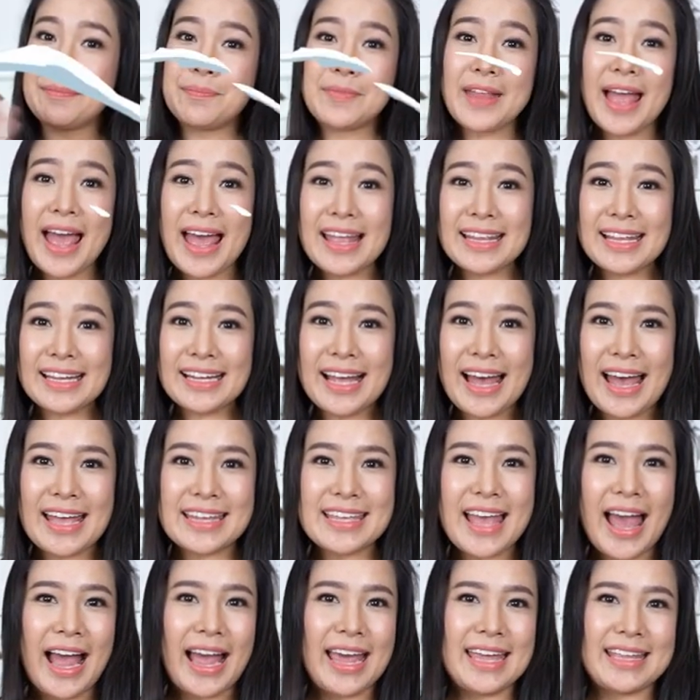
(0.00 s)
ลิปหน้านะคะ
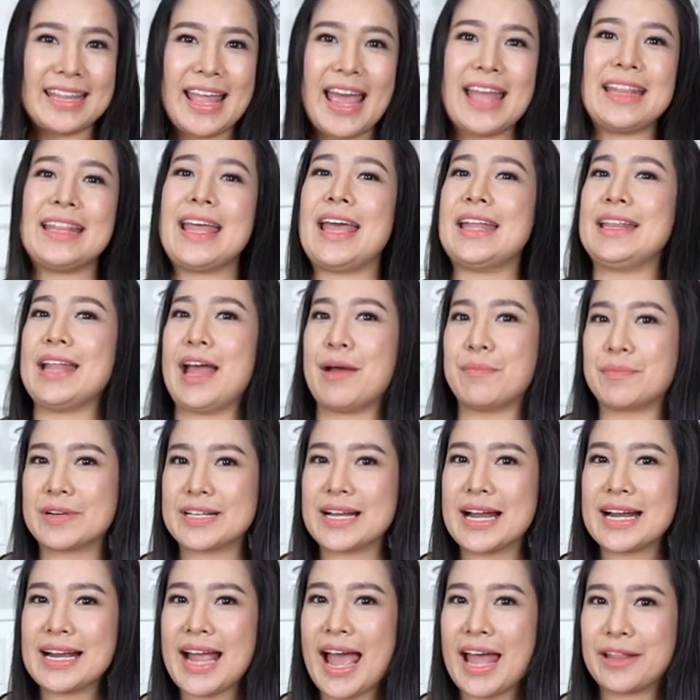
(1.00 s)
อยากให้แนนแนะนำ
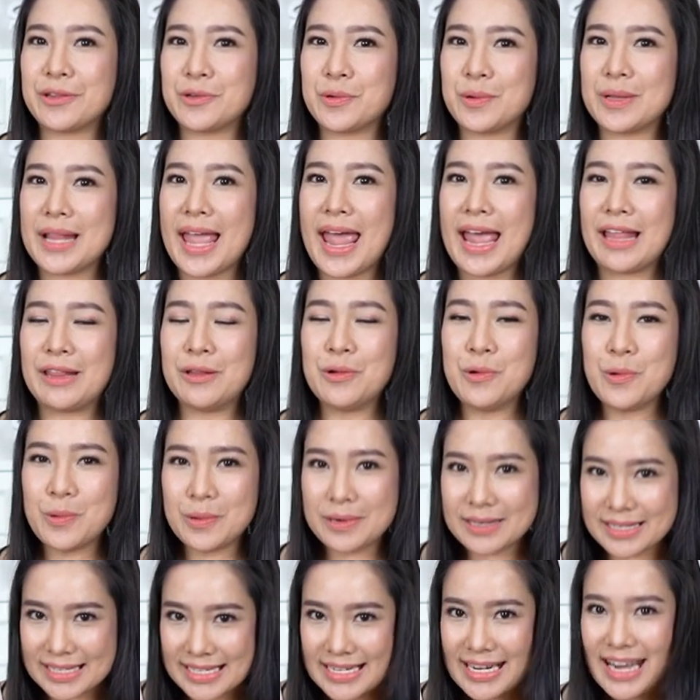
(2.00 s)
เรื่องการดูแลลูก
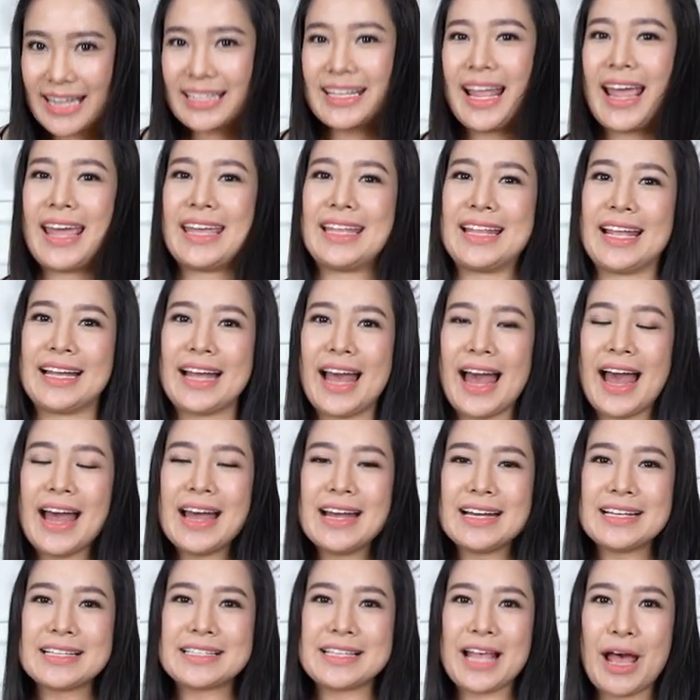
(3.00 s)
เรื่องไหนนะคะ
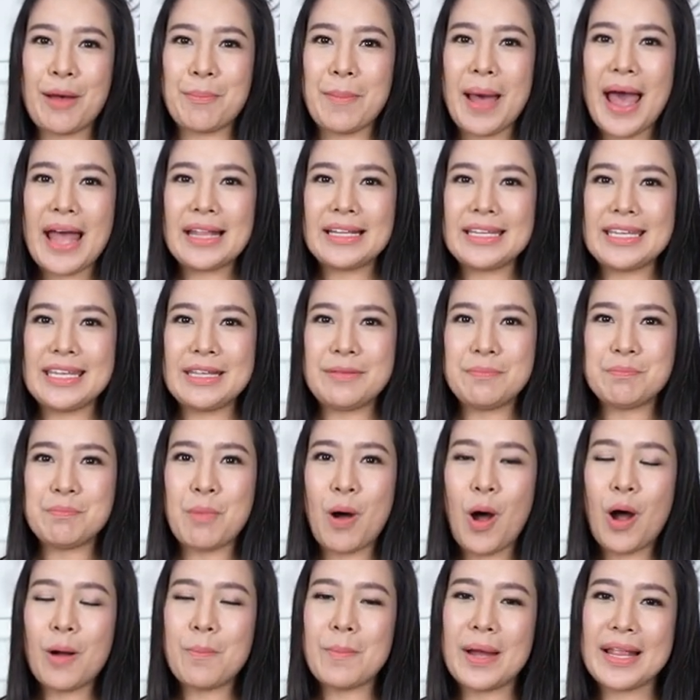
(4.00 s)
สามารถอิน
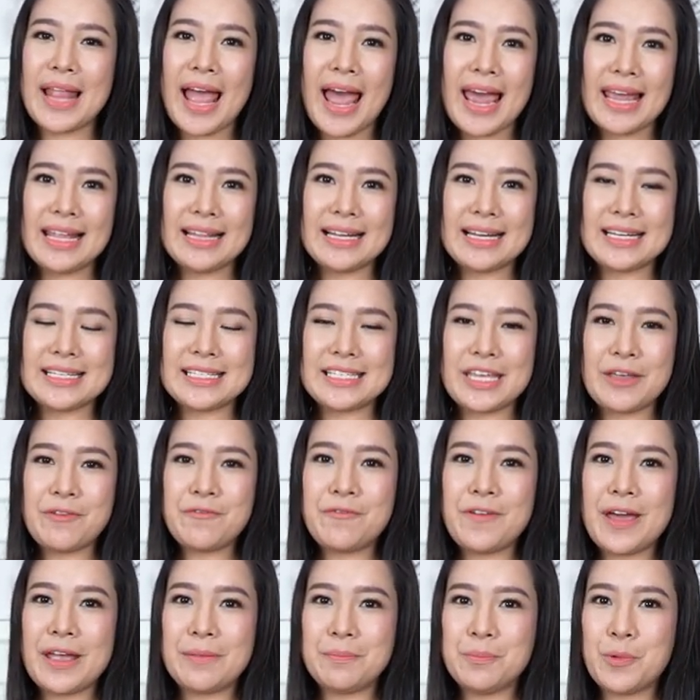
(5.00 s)
บ็อกซ์มาได้เลยที่
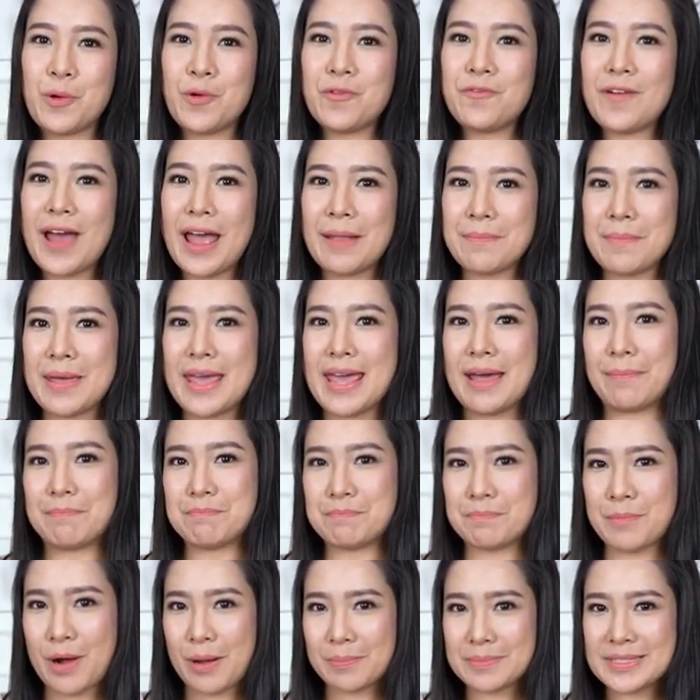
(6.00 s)
Facebook แฟนเพจ
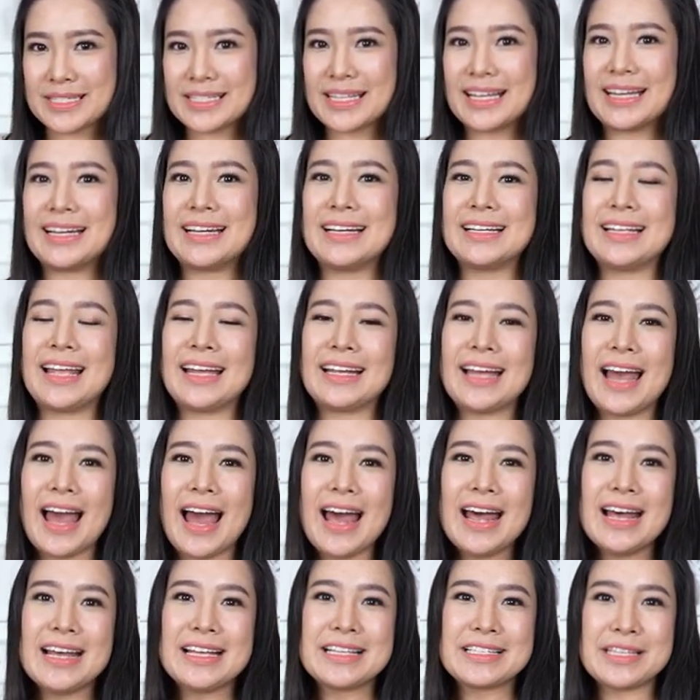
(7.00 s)
MOMSTER นะคะ
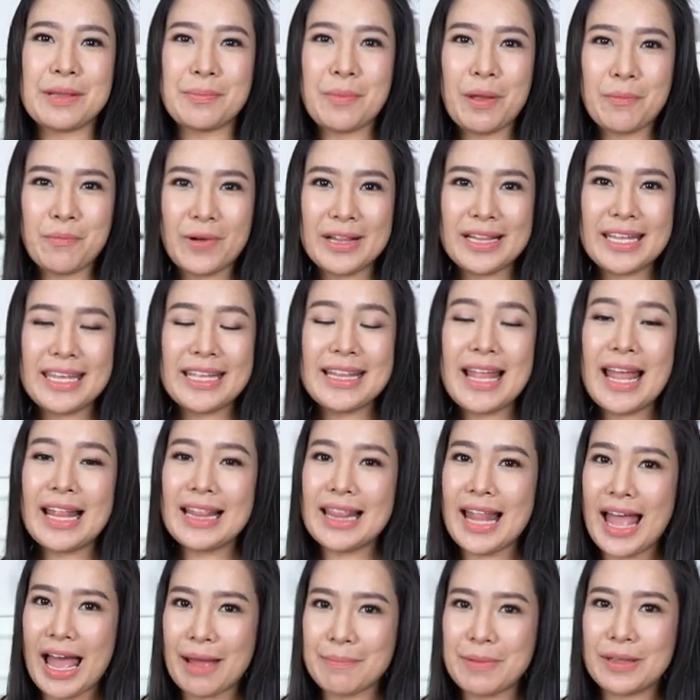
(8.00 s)
สำหรับวันนี้แน
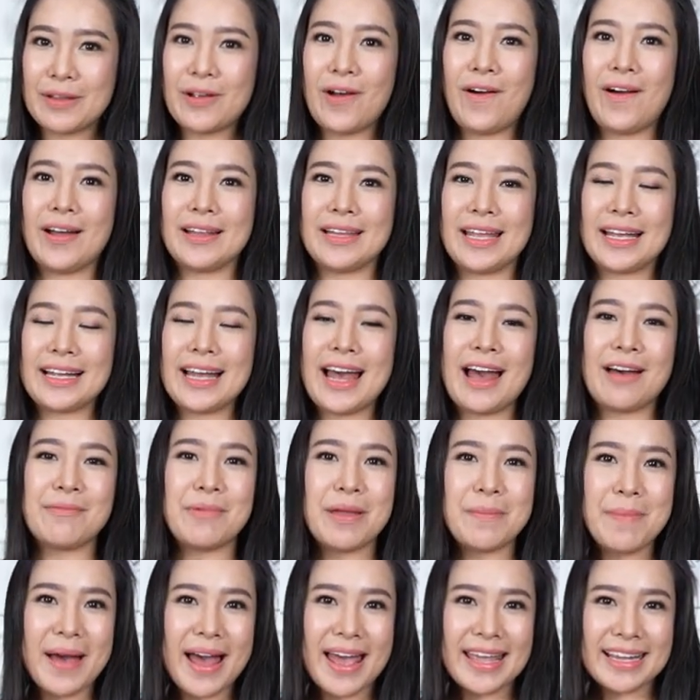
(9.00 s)
นลาไปก่อนนะคะ
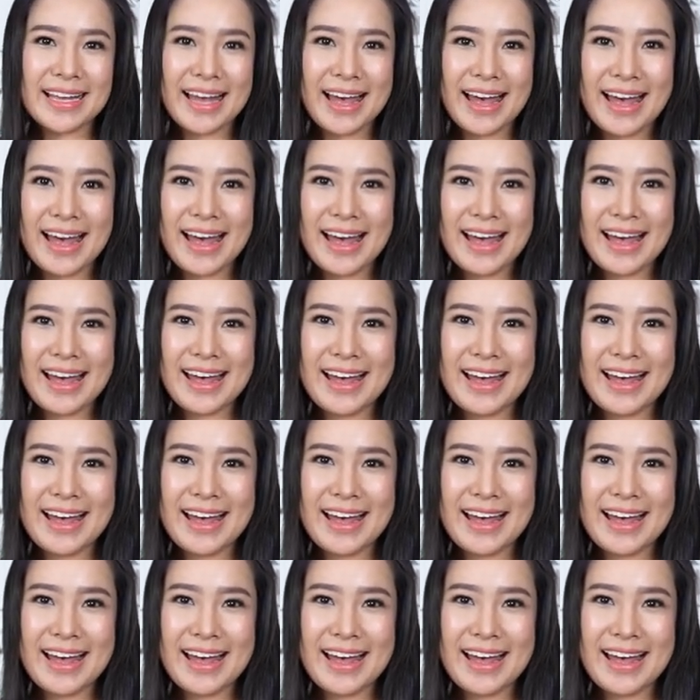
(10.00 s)
บ๊ายบายค่ะ